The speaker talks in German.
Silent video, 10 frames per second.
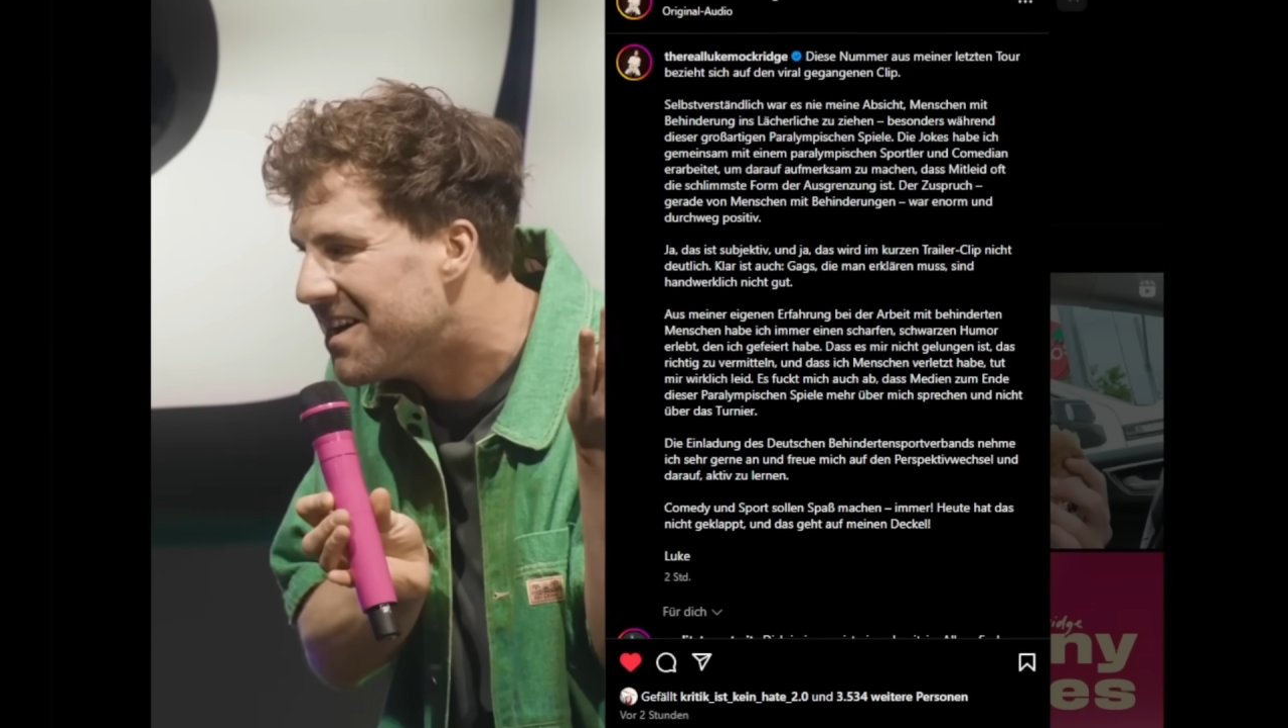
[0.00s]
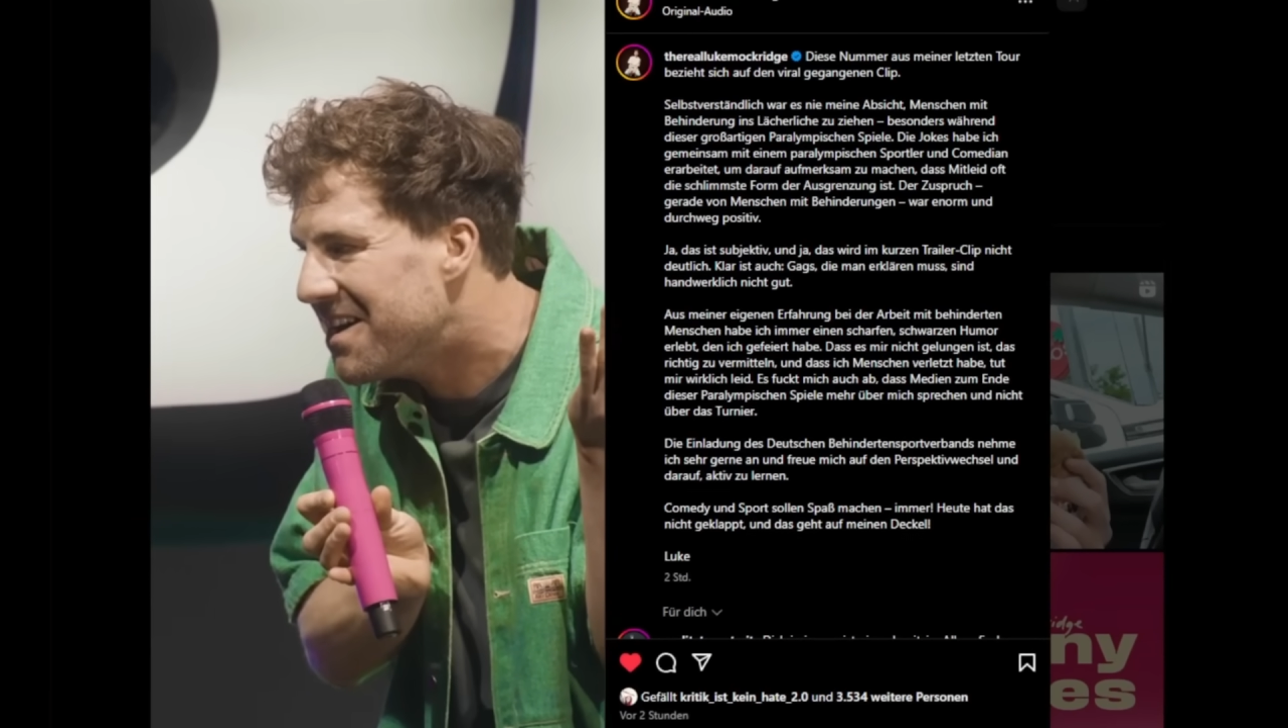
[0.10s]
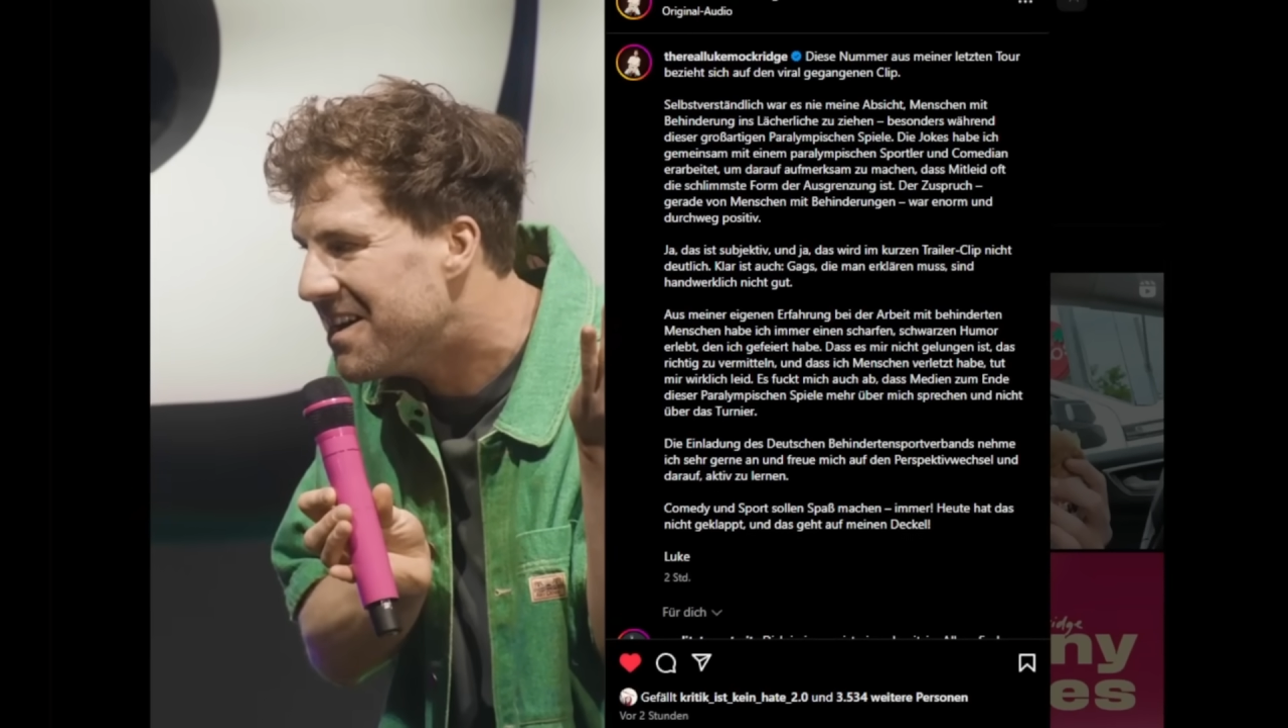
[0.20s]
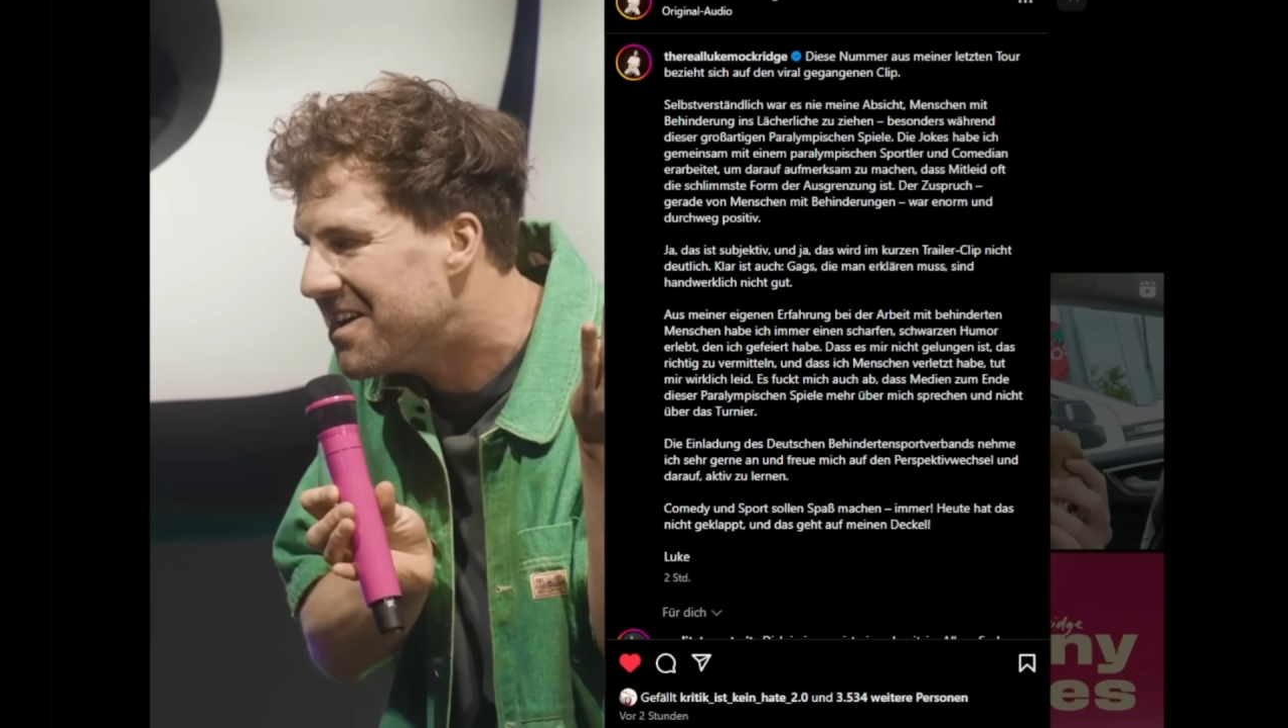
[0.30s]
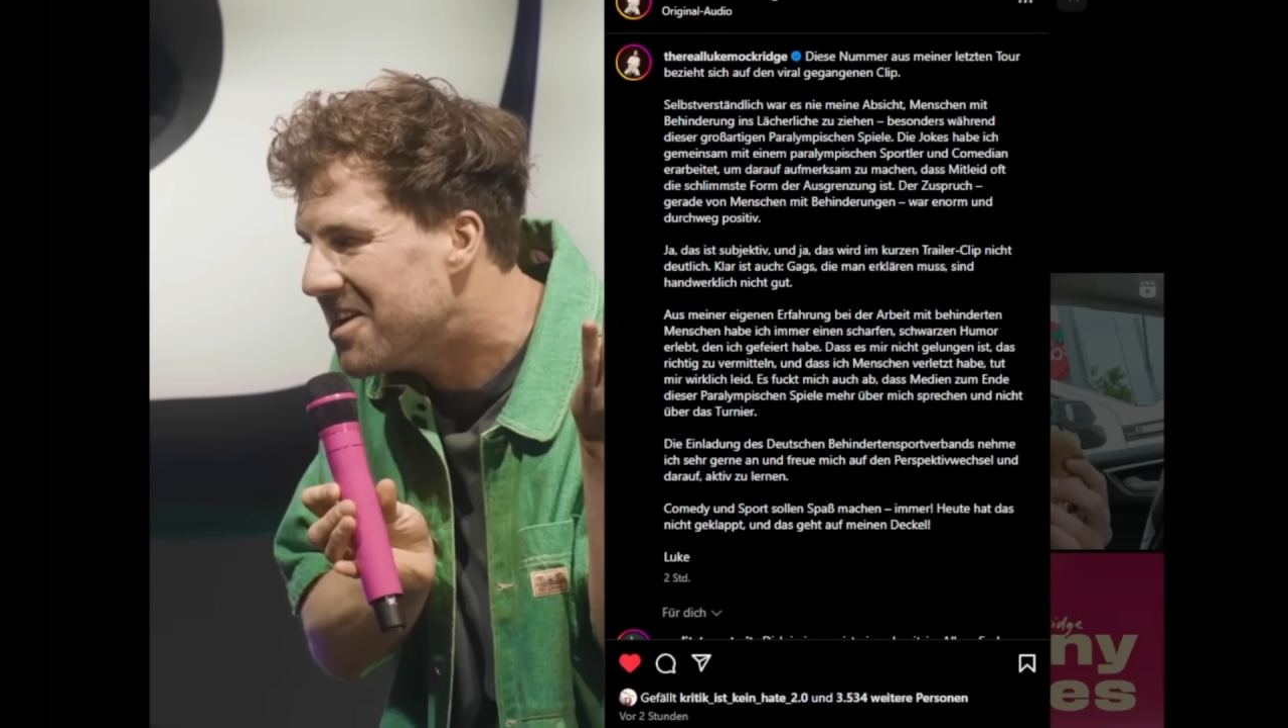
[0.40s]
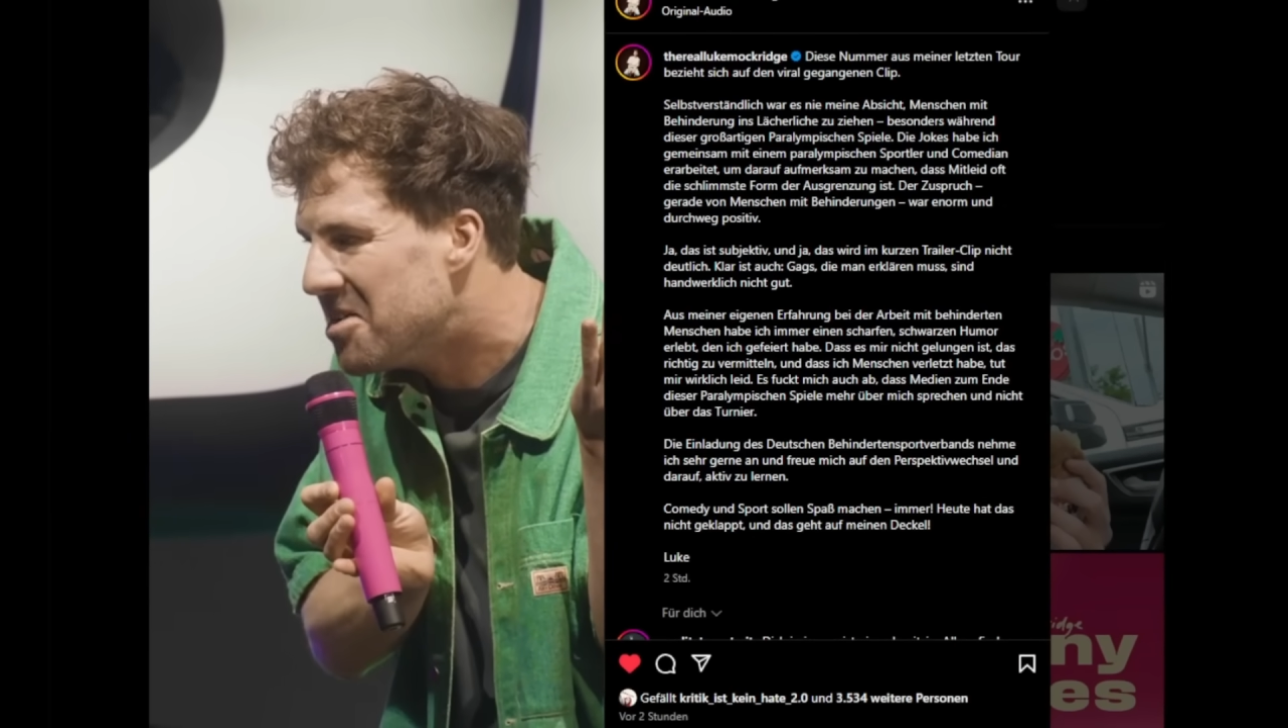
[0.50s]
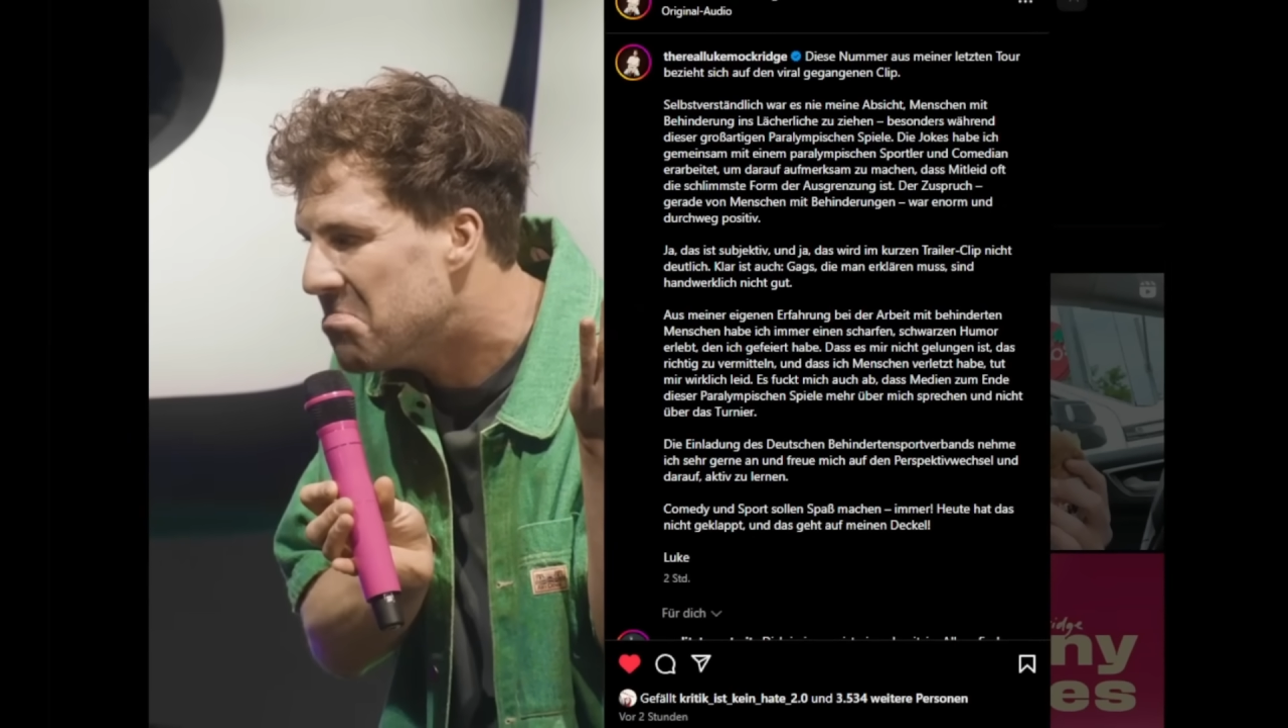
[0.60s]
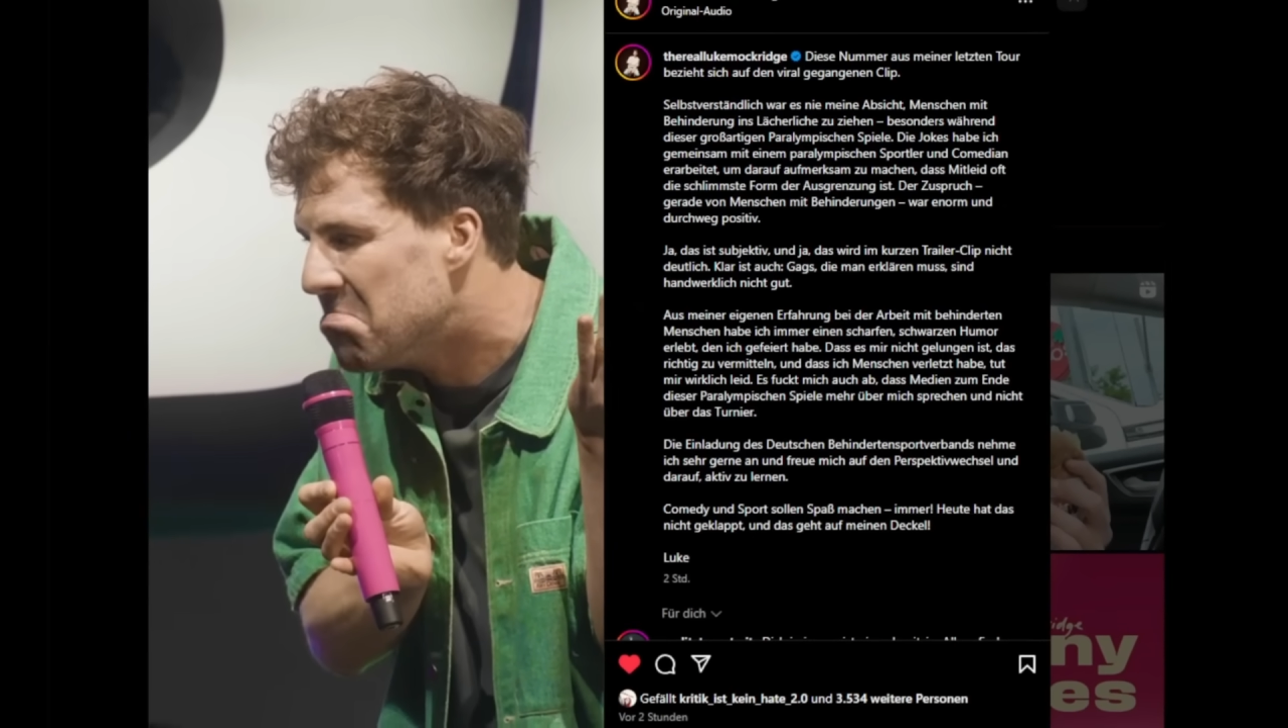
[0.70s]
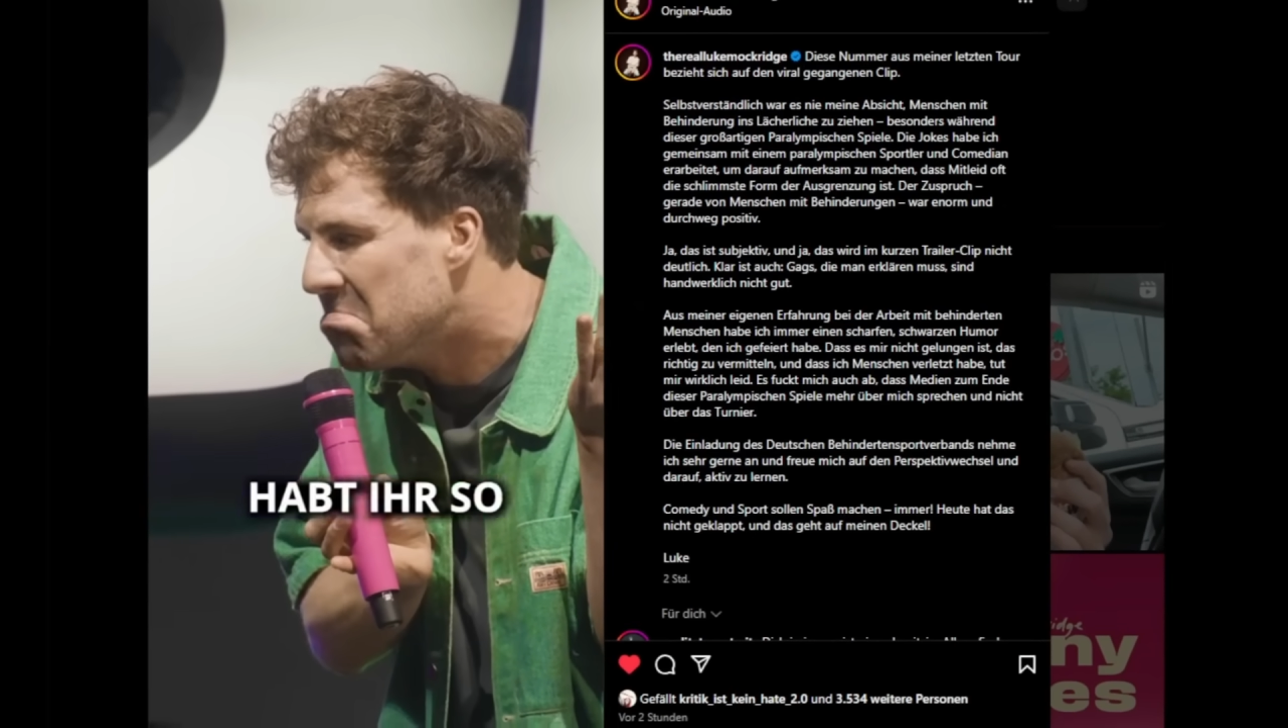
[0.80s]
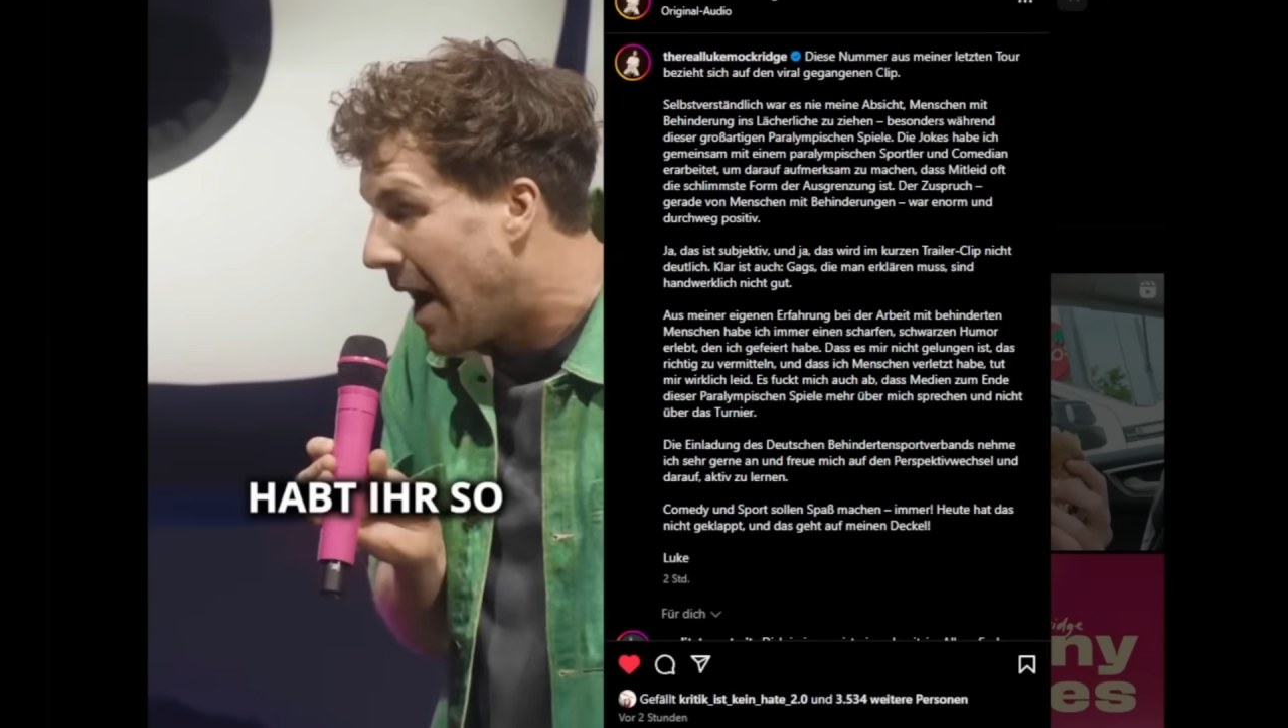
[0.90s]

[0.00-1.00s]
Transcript: Behinderungen